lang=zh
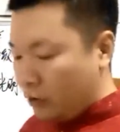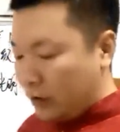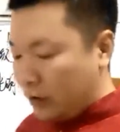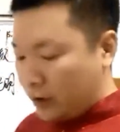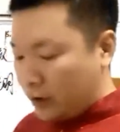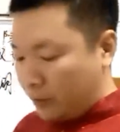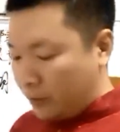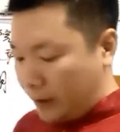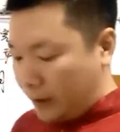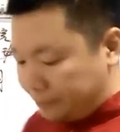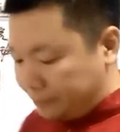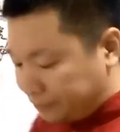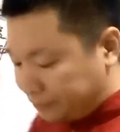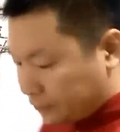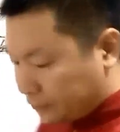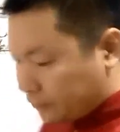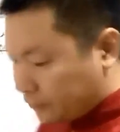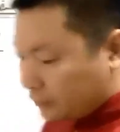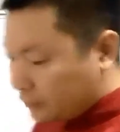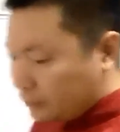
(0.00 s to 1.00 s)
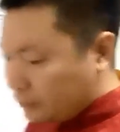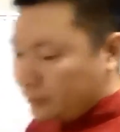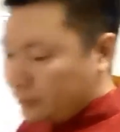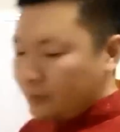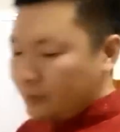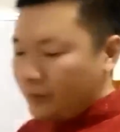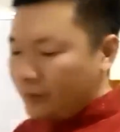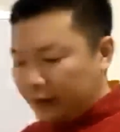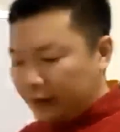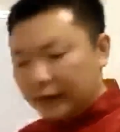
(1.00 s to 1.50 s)
什么
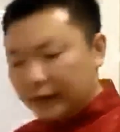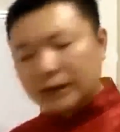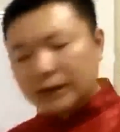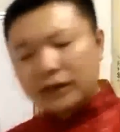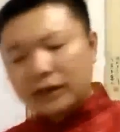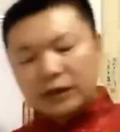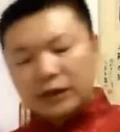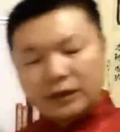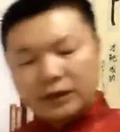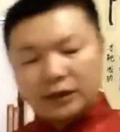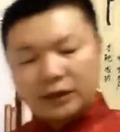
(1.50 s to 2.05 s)
啊？等一下再写这个